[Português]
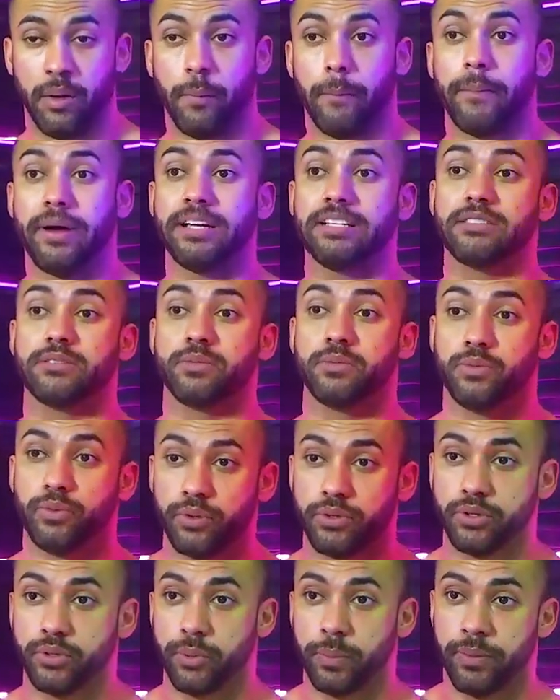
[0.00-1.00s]
mas
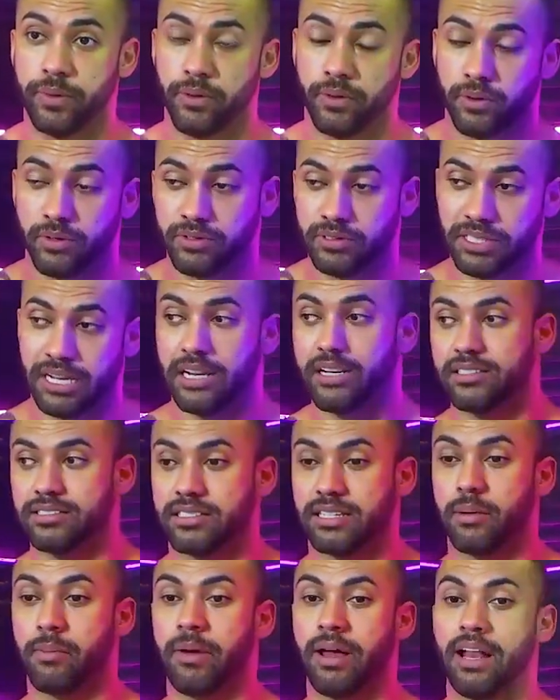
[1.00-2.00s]
muito pelo contrário. Se
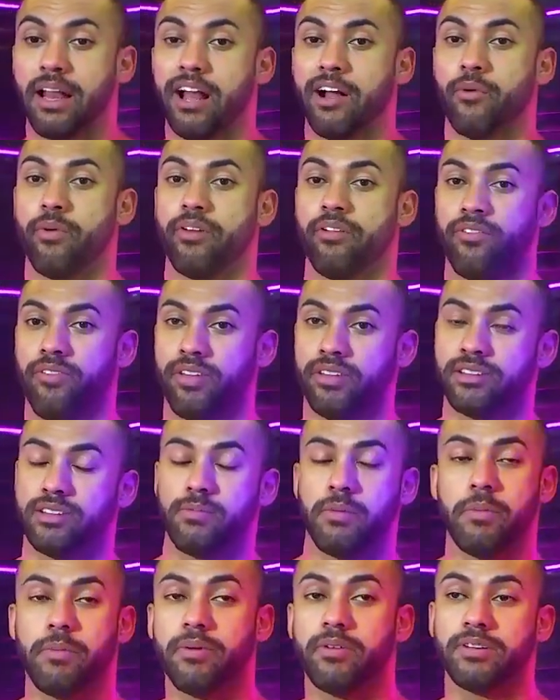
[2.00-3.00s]
trabalhar com eventos, a
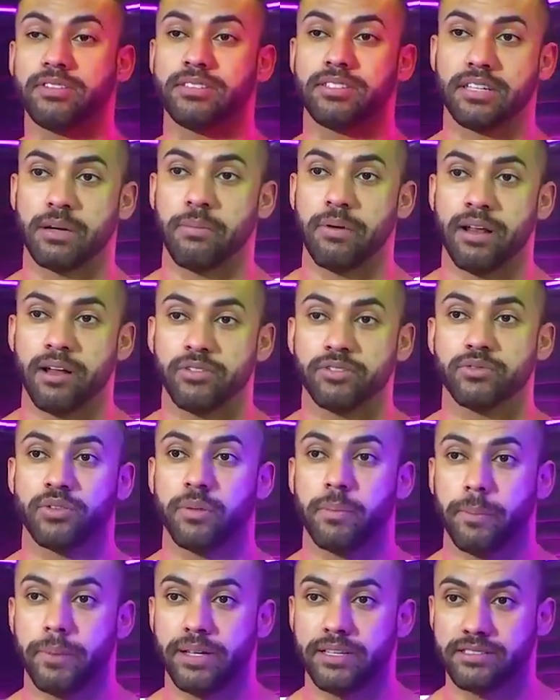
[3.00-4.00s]
mesma coisa que trabalhar hoje na
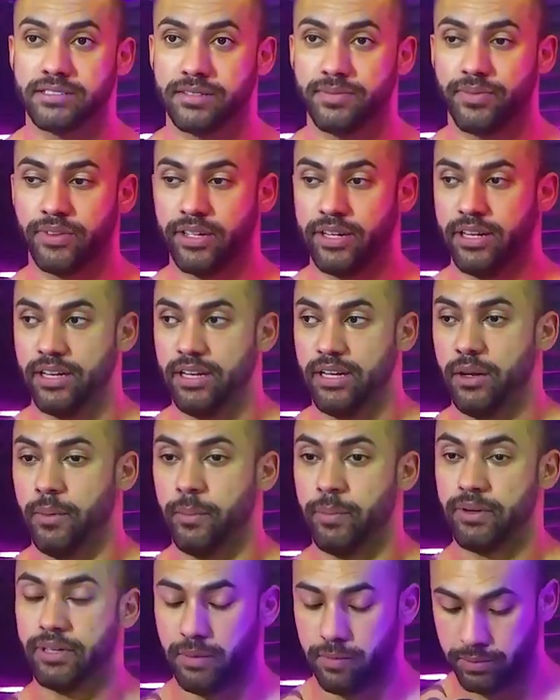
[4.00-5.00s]
empresa. Por quê?